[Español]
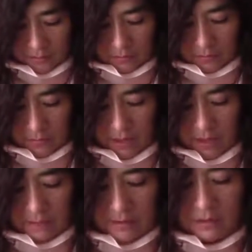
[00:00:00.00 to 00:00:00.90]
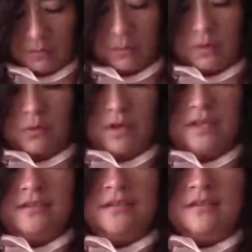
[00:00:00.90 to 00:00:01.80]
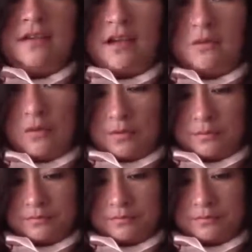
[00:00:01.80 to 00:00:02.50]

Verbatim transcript: lo voy a levantar un poco ese es el triángulo